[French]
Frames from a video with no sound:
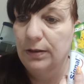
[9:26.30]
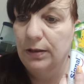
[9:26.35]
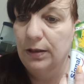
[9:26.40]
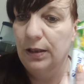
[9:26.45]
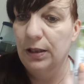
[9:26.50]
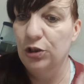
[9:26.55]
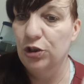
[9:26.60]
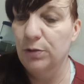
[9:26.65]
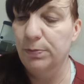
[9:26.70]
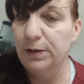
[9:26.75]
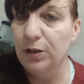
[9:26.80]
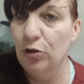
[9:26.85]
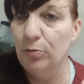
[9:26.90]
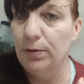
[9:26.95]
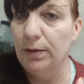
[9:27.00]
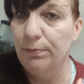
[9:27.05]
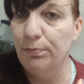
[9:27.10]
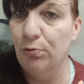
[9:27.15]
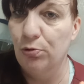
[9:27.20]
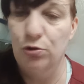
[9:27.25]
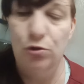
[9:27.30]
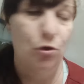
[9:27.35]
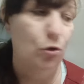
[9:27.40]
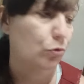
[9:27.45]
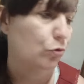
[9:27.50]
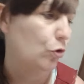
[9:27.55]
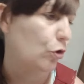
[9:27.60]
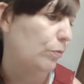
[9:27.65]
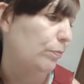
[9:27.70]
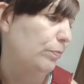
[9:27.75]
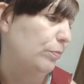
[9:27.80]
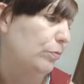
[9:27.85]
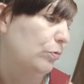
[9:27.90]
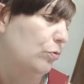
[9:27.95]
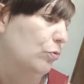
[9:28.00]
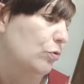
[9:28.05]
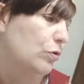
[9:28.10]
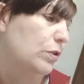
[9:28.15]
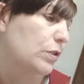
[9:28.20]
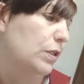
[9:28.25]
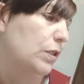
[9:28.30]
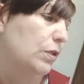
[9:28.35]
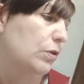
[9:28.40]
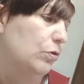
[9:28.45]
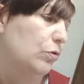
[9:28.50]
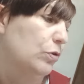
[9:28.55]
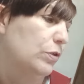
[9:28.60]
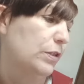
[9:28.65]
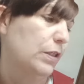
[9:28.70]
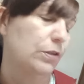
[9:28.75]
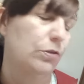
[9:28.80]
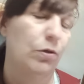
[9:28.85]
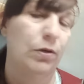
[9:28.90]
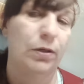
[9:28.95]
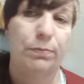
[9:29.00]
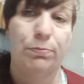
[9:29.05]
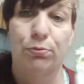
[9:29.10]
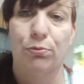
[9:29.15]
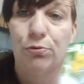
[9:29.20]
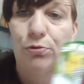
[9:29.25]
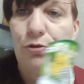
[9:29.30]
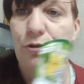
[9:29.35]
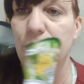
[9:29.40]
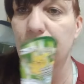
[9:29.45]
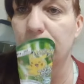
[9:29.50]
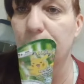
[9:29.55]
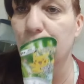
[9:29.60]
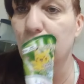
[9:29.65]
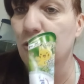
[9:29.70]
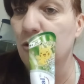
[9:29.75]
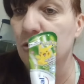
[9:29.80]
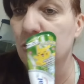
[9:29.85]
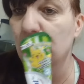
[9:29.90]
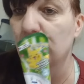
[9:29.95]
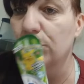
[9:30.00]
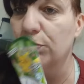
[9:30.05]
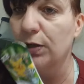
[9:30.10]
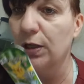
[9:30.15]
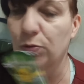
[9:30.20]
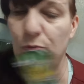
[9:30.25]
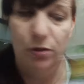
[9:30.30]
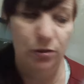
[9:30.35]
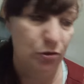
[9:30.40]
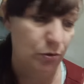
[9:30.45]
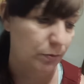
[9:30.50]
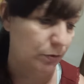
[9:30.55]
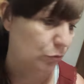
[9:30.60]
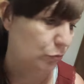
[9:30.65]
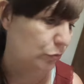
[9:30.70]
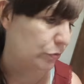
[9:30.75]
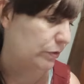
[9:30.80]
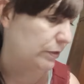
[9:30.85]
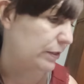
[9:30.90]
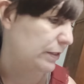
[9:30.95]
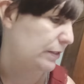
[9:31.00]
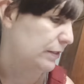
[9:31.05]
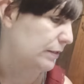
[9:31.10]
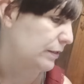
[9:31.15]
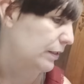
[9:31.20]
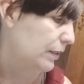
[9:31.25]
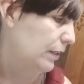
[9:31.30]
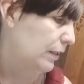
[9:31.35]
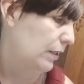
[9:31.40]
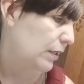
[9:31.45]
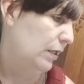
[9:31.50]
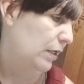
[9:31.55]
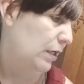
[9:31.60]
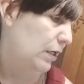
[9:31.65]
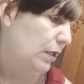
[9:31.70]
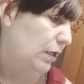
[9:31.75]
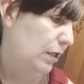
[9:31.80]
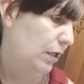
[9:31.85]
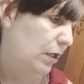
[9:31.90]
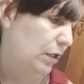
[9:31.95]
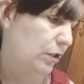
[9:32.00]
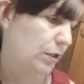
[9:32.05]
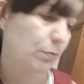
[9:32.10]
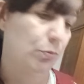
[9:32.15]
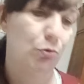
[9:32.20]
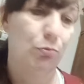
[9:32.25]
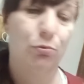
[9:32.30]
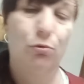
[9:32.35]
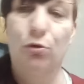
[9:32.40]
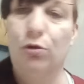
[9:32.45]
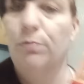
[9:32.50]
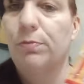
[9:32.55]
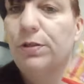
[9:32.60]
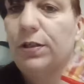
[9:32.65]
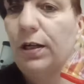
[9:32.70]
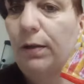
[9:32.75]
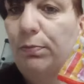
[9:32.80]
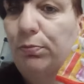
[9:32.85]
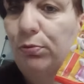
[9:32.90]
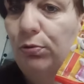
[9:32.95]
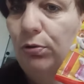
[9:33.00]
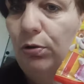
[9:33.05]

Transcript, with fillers: et j'ai pris le même pour Sandro, donc c'est 7 ans et plus. Et pourtant Sandro il a 3 ans, il l'utilise et des bonbons comme ça pour